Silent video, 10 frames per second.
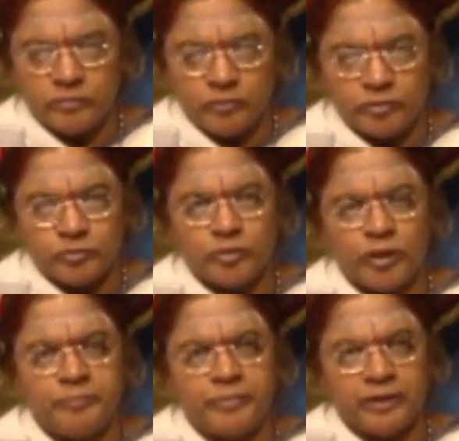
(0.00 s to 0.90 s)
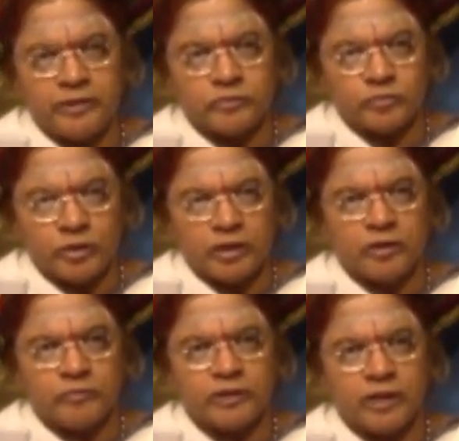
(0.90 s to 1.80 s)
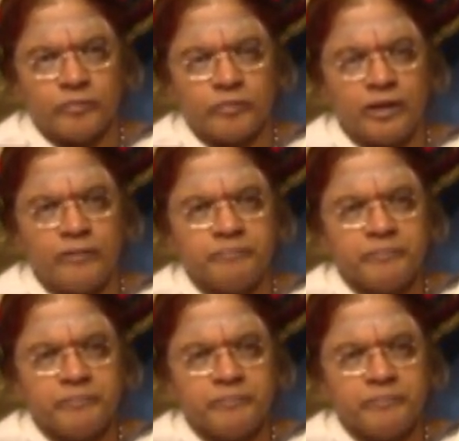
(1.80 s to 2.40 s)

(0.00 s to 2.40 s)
ஒரு சுரப்பியை சுரக்க விடாமல்